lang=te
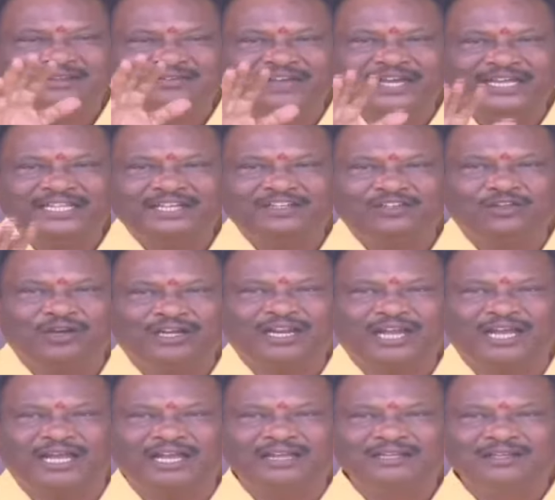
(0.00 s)
ఈ వేదిక
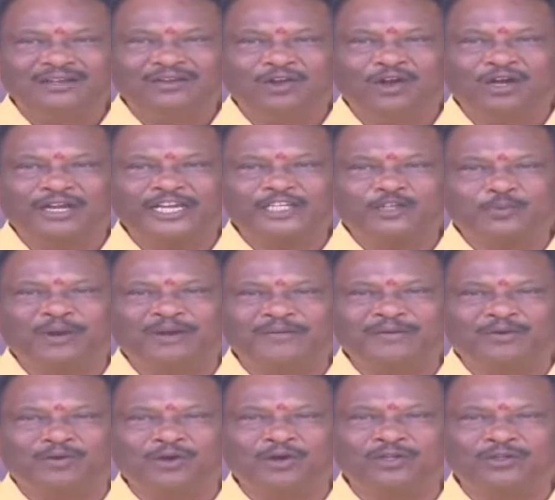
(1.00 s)
ద్వారా లోకేష్
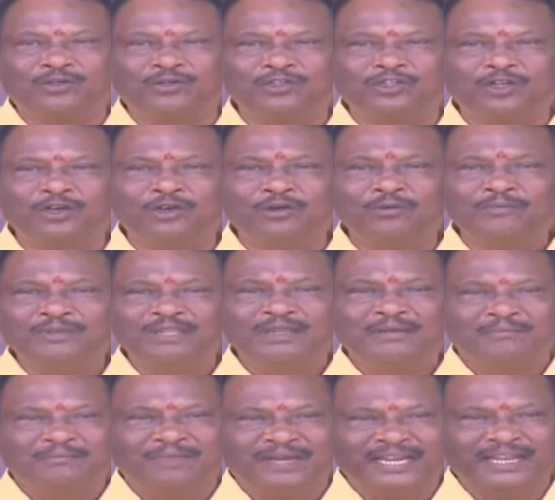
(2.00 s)
బాబు కోరుకుంటూ
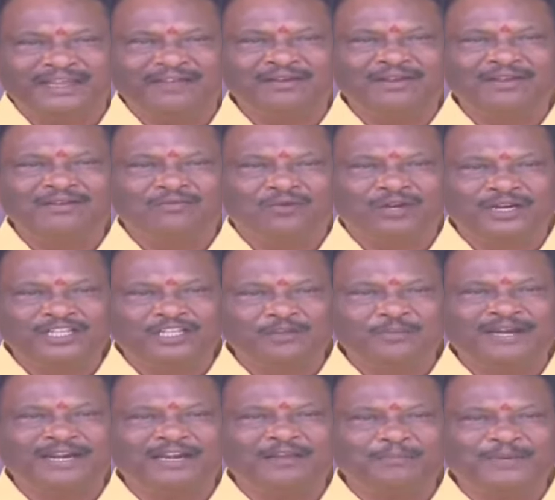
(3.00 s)
మరి ఒంటి
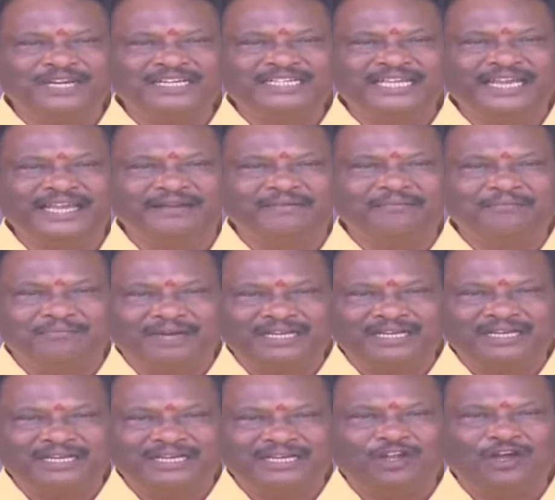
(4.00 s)
మండలం బ్రిడ్జి
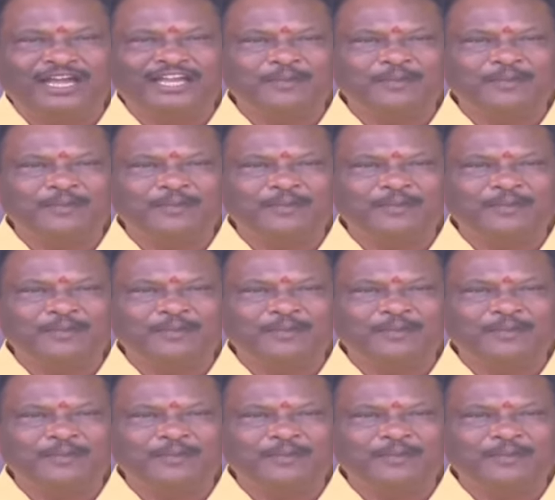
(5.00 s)
మధ్యలో